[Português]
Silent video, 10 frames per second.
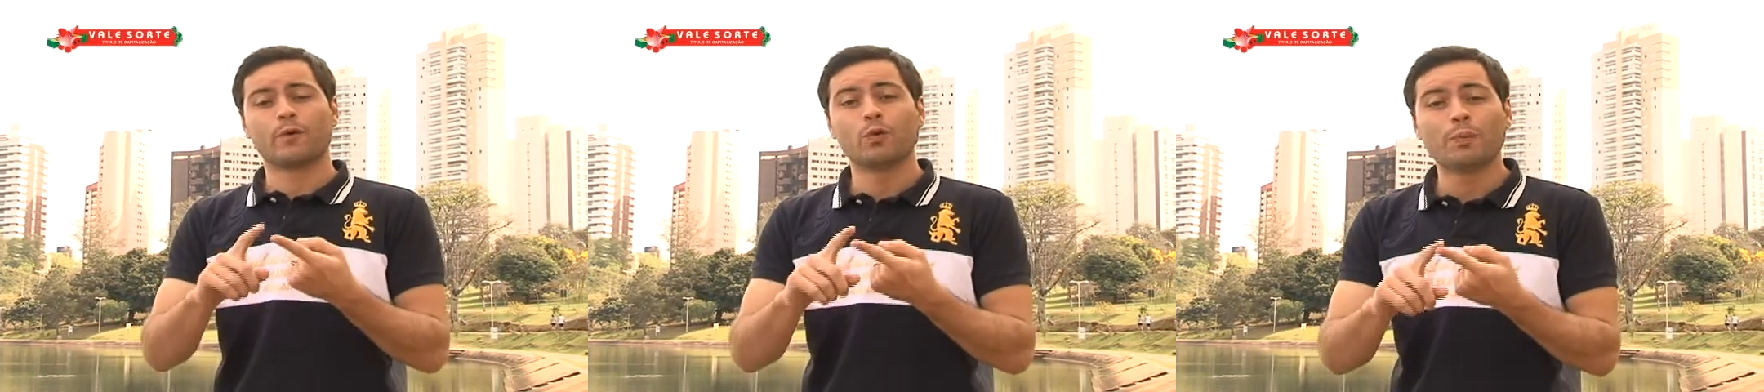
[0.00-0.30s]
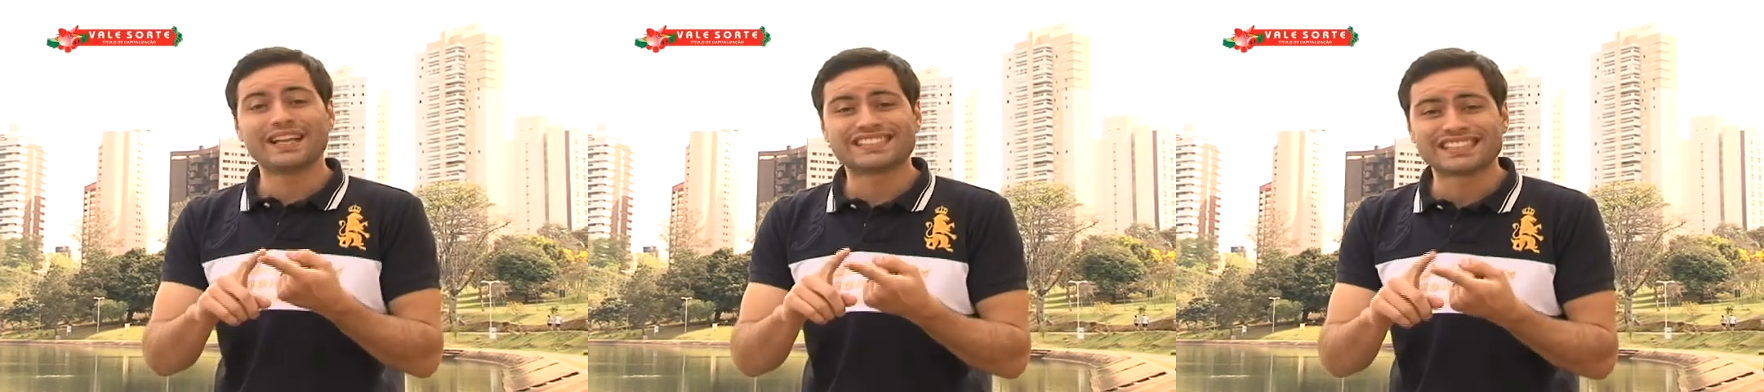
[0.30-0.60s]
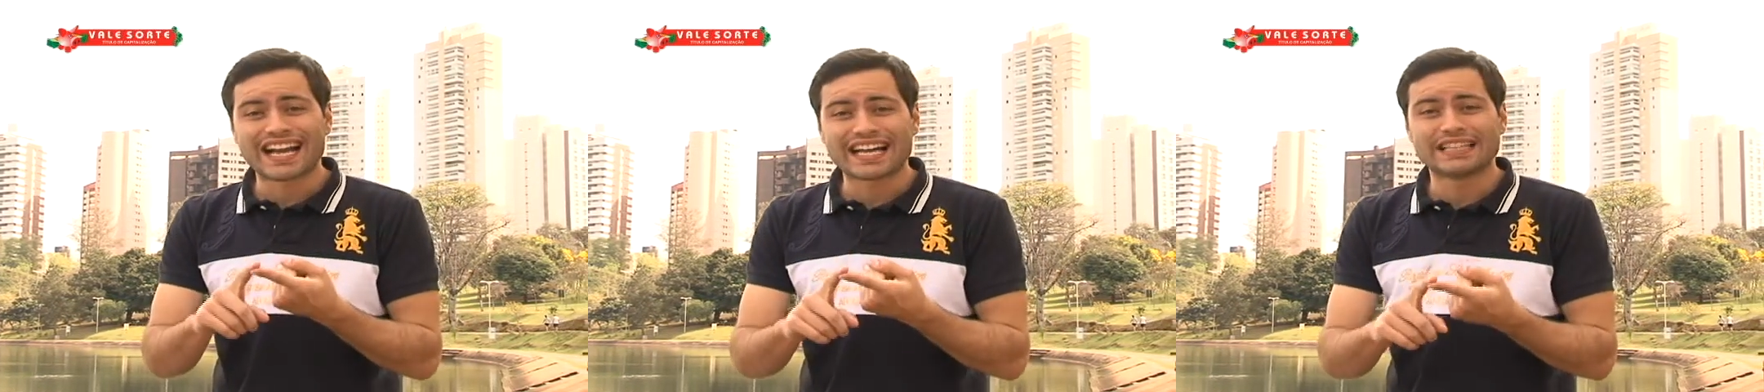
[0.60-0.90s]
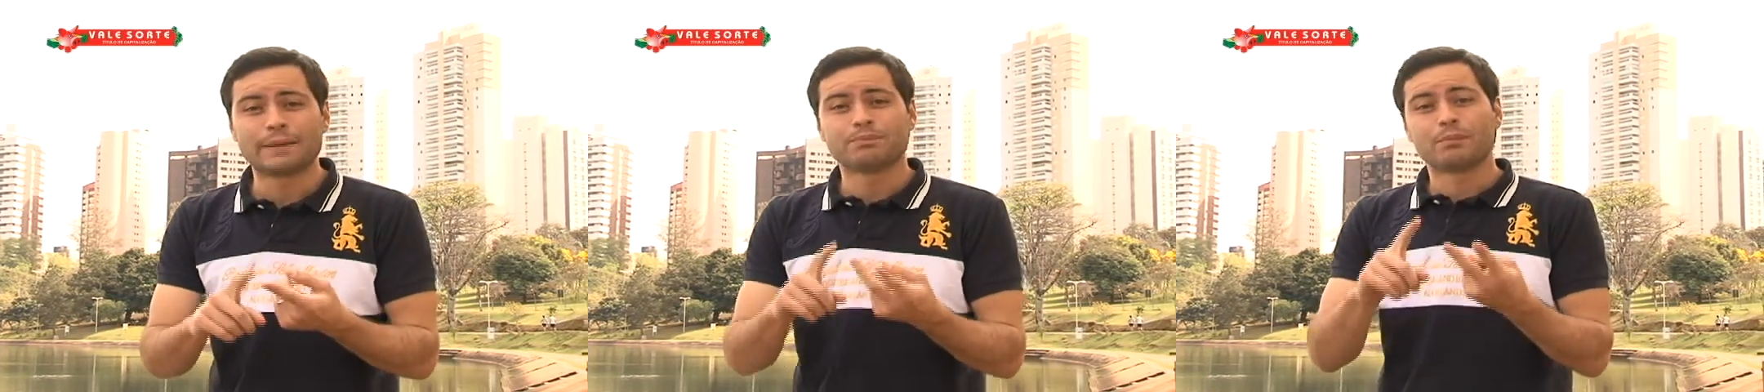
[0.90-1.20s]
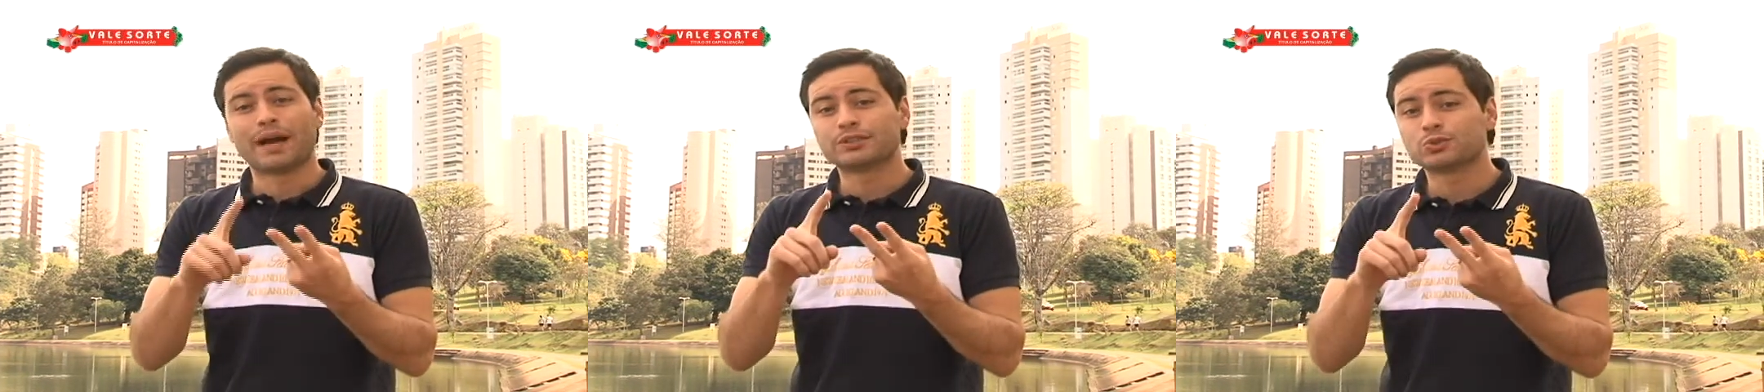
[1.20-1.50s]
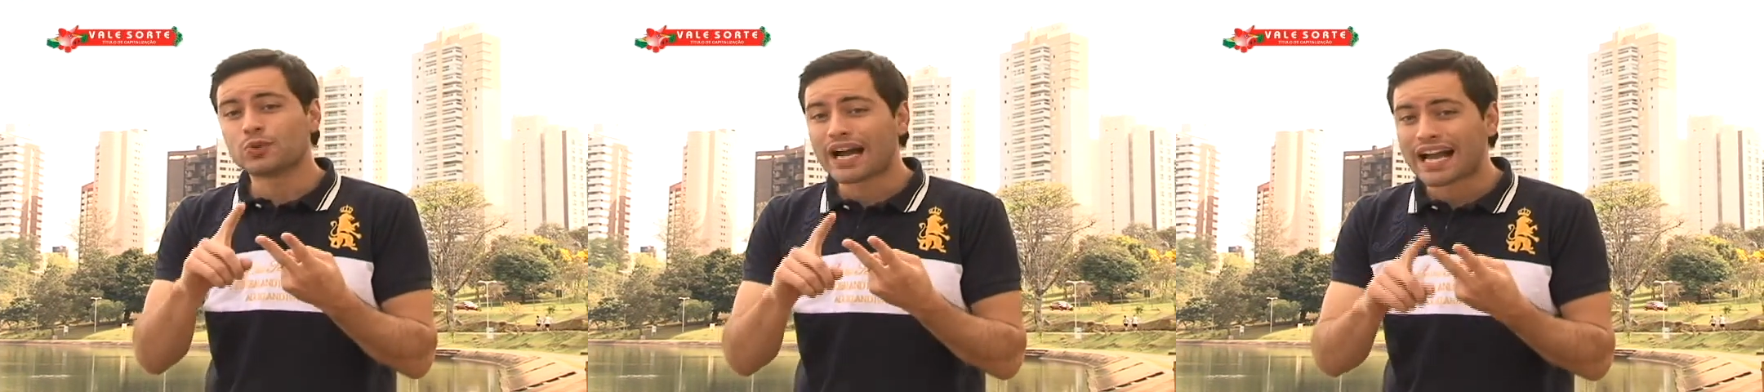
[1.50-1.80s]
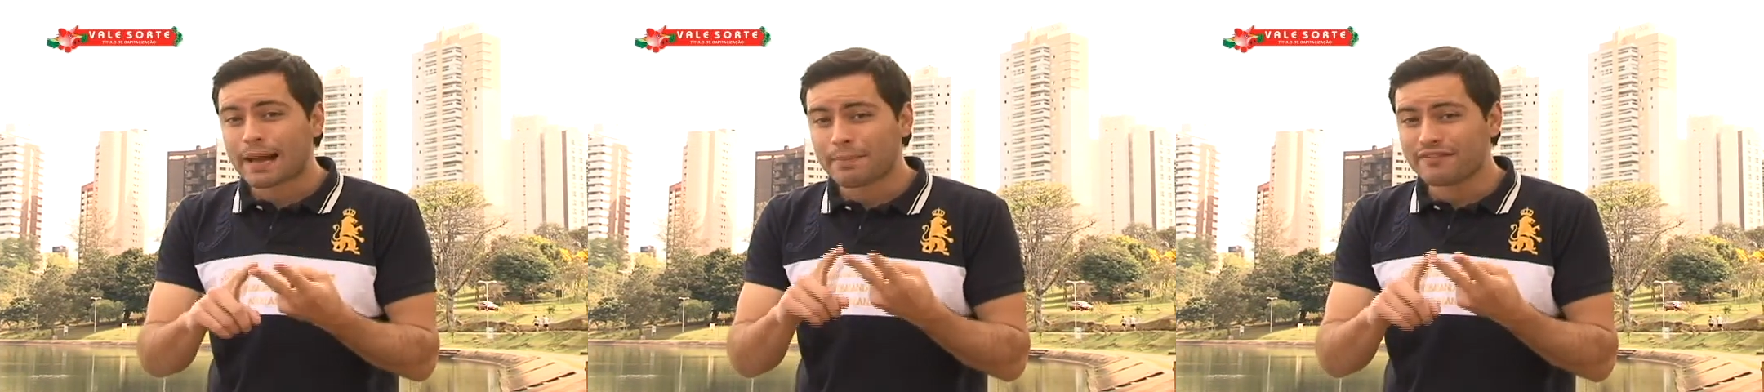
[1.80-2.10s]
uma estrada mais um
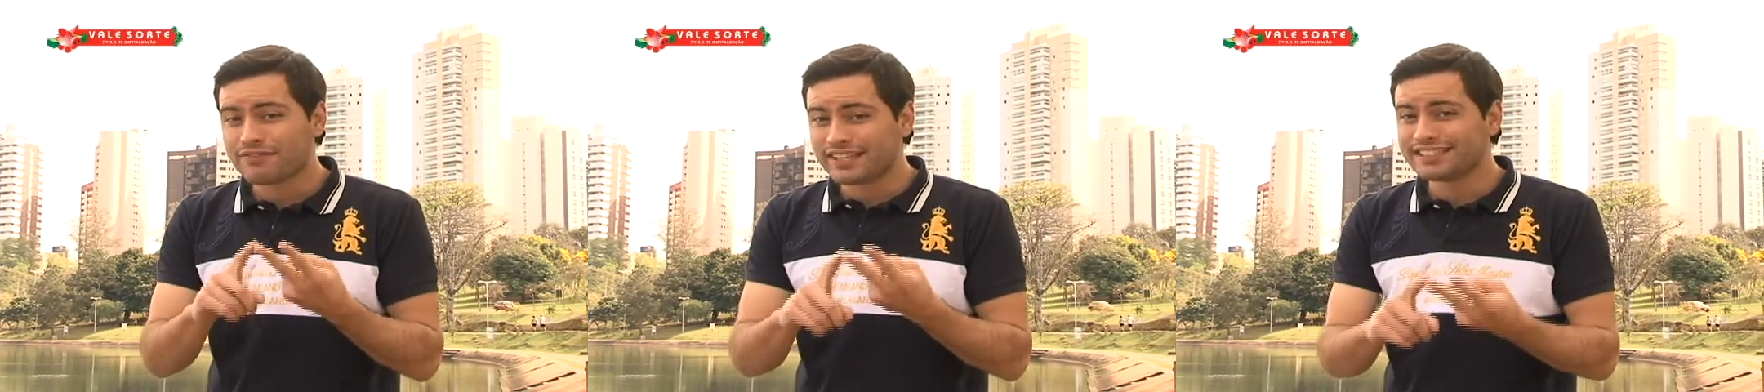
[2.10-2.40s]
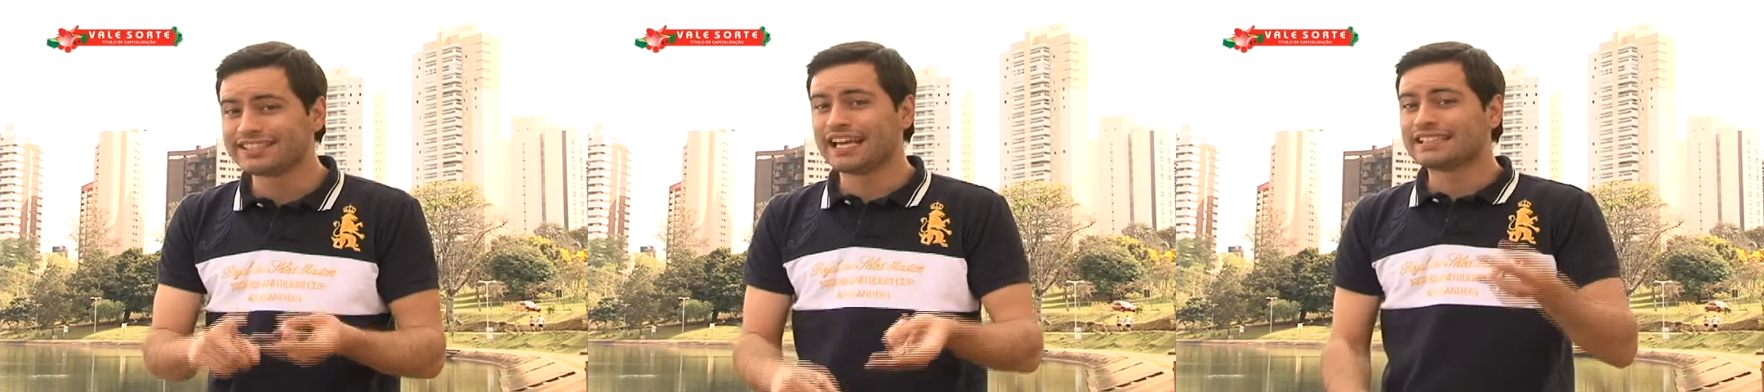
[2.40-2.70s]
HB20.